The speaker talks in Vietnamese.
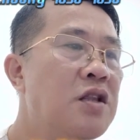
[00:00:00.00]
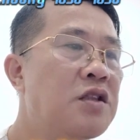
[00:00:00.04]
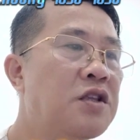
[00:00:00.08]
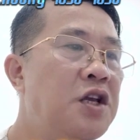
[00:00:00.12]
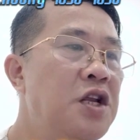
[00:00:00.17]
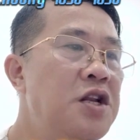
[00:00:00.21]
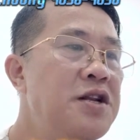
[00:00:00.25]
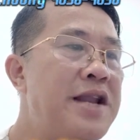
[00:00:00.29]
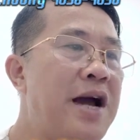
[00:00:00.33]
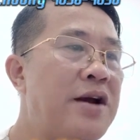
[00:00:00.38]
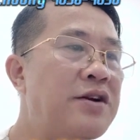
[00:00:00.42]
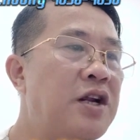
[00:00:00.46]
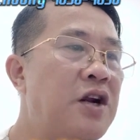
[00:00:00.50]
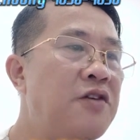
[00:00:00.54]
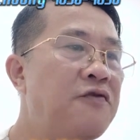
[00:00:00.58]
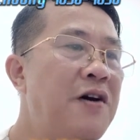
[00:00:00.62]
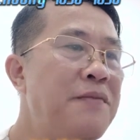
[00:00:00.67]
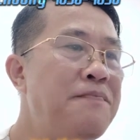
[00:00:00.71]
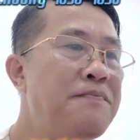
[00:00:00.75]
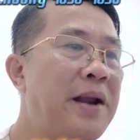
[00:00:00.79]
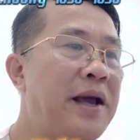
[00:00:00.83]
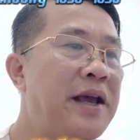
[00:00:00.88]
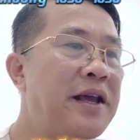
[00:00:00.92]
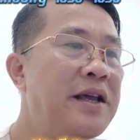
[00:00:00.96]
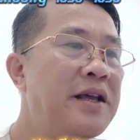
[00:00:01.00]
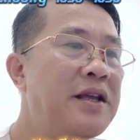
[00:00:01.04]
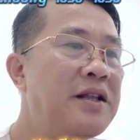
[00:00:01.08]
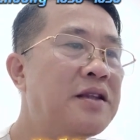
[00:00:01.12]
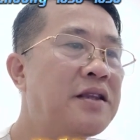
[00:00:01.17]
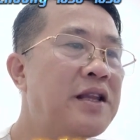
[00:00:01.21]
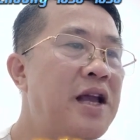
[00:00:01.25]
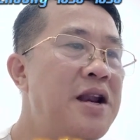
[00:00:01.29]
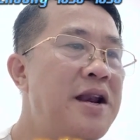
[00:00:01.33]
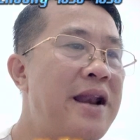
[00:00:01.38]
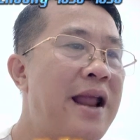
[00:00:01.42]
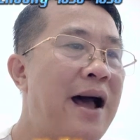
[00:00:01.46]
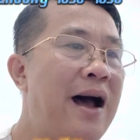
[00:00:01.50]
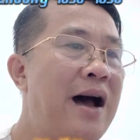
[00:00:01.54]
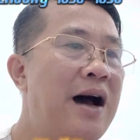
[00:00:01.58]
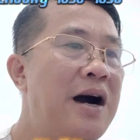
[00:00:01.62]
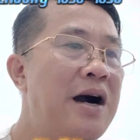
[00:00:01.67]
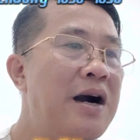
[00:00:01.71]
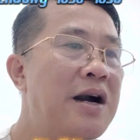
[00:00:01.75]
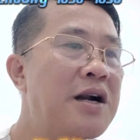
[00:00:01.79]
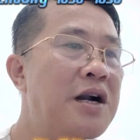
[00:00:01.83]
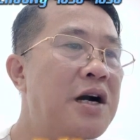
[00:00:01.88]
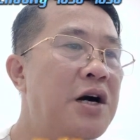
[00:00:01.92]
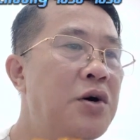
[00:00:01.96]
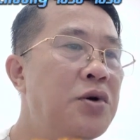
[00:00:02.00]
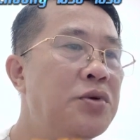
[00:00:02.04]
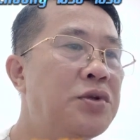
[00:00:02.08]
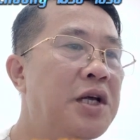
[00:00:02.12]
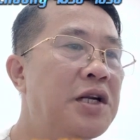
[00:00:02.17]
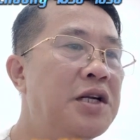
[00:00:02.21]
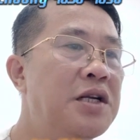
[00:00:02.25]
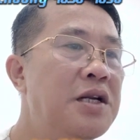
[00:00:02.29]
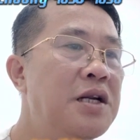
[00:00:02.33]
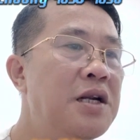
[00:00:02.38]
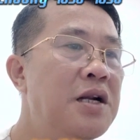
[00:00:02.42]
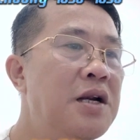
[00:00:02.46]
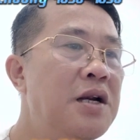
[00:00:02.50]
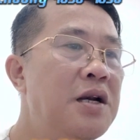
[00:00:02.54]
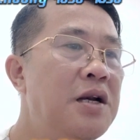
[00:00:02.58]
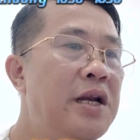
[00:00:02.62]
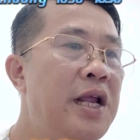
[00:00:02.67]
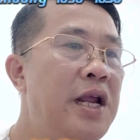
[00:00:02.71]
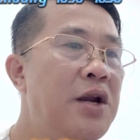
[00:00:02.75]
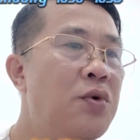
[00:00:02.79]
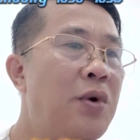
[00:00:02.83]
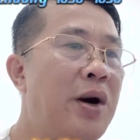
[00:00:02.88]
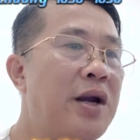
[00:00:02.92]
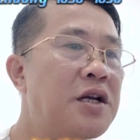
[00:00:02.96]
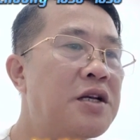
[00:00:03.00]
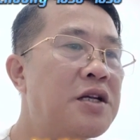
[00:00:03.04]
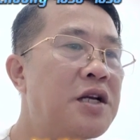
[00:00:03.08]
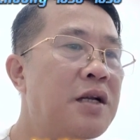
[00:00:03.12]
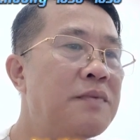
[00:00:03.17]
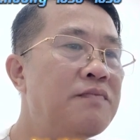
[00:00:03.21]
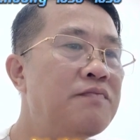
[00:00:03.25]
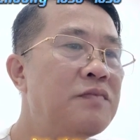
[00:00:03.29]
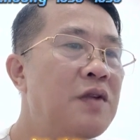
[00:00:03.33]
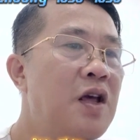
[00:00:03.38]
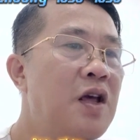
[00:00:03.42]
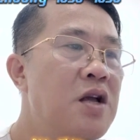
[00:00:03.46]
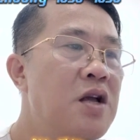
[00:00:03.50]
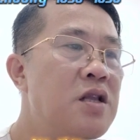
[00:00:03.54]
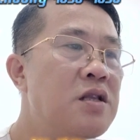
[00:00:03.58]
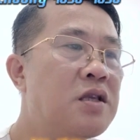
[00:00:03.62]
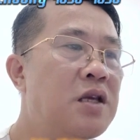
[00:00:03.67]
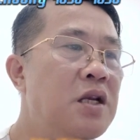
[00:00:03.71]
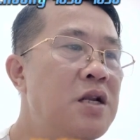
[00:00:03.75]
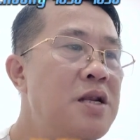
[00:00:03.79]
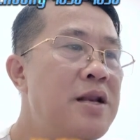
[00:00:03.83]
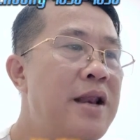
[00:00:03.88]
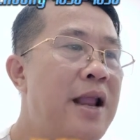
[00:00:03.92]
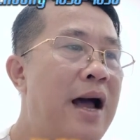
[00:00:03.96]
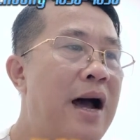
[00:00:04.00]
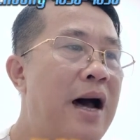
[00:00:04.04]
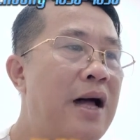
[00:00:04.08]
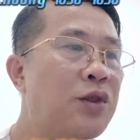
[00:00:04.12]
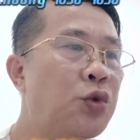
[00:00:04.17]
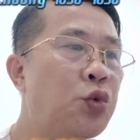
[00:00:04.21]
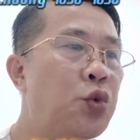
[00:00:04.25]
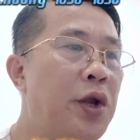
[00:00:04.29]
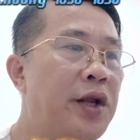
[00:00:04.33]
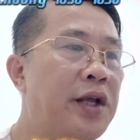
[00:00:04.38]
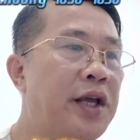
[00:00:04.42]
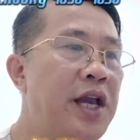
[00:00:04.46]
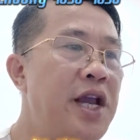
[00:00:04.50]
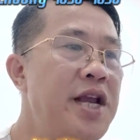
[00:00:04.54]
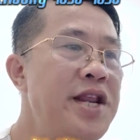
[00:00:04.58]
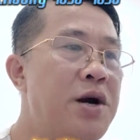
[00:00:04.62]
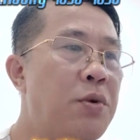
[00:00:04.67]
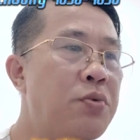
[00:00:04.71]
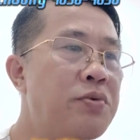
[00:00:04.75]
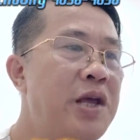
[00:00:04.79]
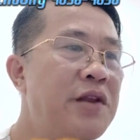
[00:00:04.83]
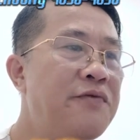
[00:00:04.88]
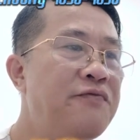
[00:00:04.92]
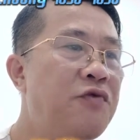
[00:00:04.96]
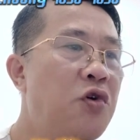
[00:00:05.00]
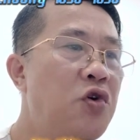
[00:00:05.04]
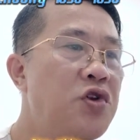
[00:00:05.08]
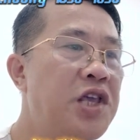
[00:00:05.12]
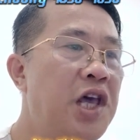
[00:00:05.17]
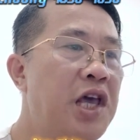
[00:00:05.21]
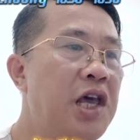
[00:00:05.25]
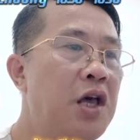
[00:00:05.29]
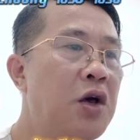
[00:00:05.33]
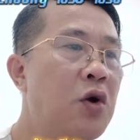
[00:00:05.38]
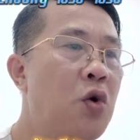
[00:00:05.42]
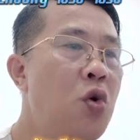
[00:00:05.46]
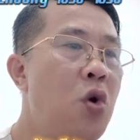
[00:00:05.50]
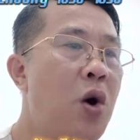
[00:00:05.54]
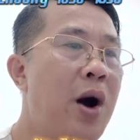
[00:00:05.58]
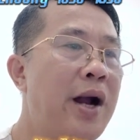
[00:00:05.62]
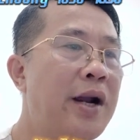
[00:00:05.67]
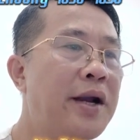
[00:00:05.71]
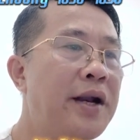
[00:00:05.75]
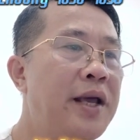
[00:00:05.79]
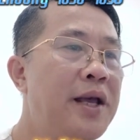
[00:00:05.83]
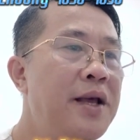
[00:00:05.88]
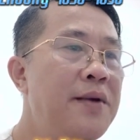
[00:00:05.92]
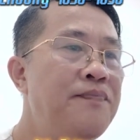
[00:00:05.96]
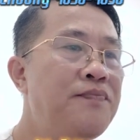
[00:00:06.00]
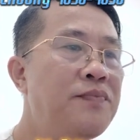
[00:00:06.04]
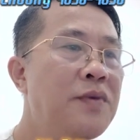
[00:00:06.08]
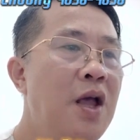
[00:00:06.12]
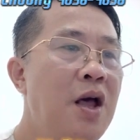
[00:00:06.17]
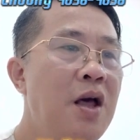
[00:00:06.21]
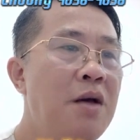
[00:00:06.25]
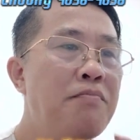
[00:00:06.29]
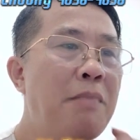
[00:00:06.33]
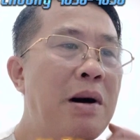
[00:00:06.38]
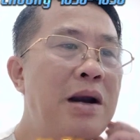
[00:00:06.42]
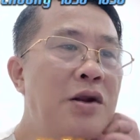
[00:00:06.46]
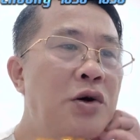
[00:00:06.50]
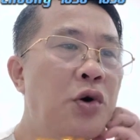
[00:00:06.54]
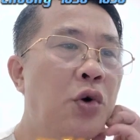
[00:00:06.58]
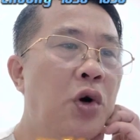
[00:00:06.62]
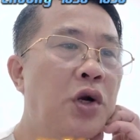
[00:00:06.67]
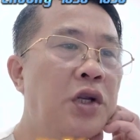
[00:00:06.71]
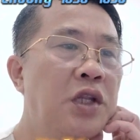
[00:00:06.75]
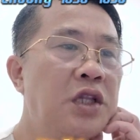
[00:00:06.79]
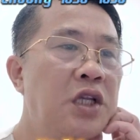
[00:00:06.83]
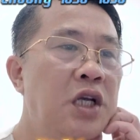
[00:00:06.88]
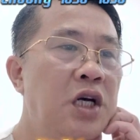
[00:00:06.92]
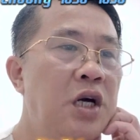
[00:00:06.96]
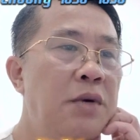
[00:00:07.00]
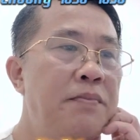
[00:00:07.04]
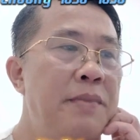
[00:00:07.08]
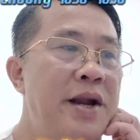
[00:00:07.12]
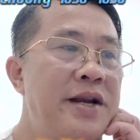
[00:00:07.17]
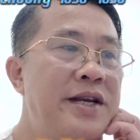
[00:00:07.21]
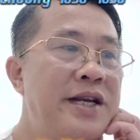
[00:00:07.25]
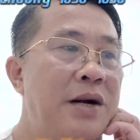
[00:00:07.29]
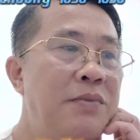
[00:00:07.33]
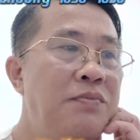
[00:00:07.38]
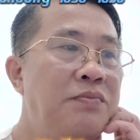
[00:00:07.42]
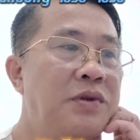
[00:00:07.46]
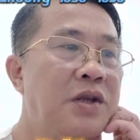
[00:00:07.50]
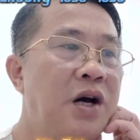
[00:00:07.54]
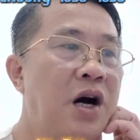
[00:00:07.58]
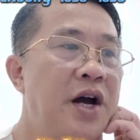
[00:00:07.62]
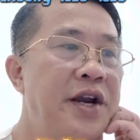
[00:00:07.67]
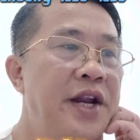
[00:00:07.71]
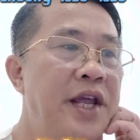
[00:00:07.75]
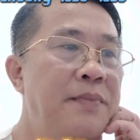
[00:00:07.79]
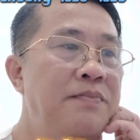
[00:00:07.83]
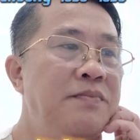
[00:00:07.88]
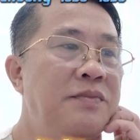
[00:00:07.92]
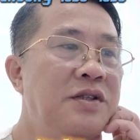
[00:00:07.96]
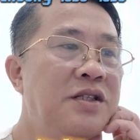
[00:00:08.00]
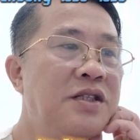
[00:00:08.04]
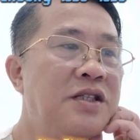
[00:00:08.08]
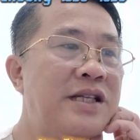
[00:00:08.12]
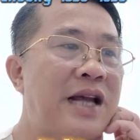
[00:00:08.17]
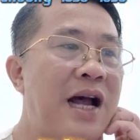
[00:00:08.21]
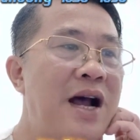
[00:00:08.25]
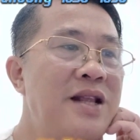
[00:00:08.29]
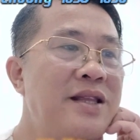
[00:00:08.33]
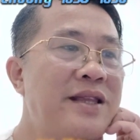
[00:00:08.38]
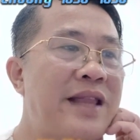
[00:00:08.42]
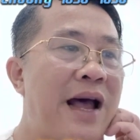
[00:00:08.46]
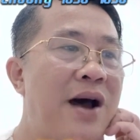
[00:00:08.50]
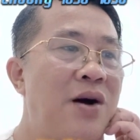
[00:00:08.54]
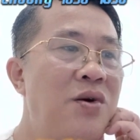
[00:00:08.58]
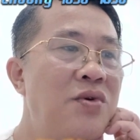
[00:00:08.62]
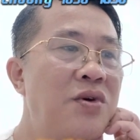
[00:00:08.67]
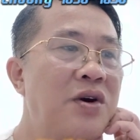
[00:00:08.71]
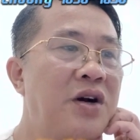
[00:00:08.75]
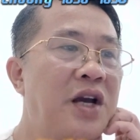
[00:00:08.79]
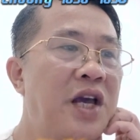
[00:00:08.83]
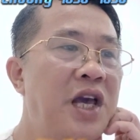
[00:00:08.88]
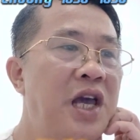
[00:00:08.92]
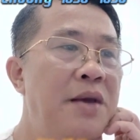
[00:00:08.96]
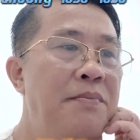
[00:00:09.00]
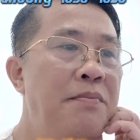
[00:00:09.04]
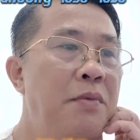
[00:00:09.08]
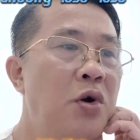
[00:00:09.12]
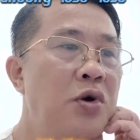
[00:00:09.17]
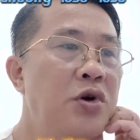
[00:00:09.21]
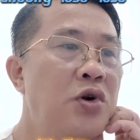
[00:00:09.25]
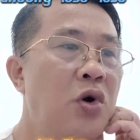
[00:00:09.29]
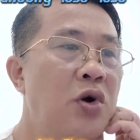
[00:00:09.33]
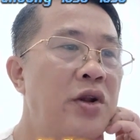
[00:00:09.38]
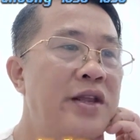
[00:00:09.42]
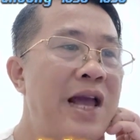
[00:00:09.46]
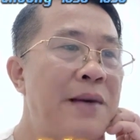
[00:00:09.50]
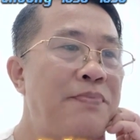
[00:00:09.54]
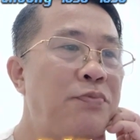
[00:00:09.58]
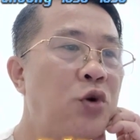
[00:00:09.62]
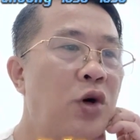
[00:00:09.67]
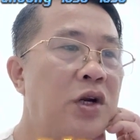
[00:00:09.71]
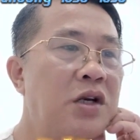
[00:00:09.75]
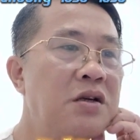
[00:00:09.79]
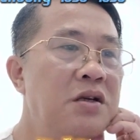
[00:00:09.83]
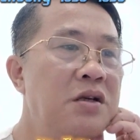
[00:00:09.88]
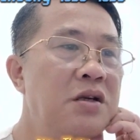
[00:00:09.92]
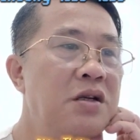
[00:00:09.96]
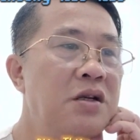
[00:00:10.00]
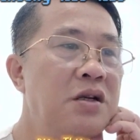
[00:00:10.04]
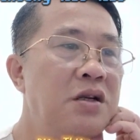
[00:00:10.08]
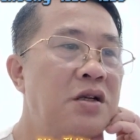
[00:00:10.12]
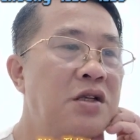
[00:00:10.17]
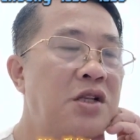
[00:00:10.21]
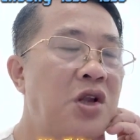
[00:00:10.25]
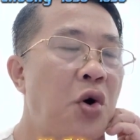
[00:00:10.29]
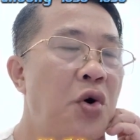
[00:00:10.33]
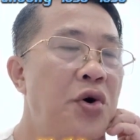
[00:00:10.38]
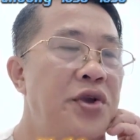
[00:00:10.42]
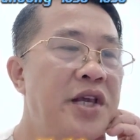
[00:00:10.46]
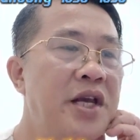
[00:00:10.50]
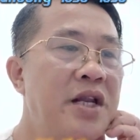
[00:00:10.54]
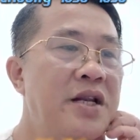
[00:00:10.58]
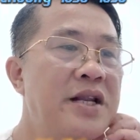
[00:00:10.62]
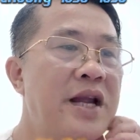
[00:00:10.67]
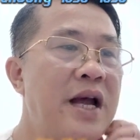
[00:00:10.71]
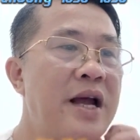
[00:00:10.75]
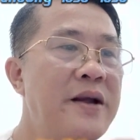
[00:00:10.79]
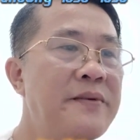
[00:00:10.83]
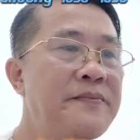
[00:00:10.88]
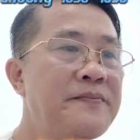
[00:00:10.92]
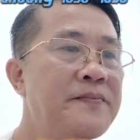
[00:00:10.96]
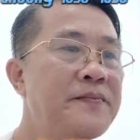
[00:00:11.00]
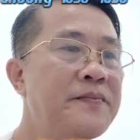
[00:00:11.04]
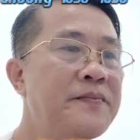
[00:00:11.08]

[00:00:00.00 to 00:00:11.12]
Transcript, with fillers: Chính đại trận pháp này tên là Cửu Tinh Liên Hoàn Trận, chính là tuyệt kỹ độc nhất vô nhị của Hoàng đế, bắt nguồn từ bên trong thời điểm sáng tạo kỳ môn đột giác thuật thôi diễn ra.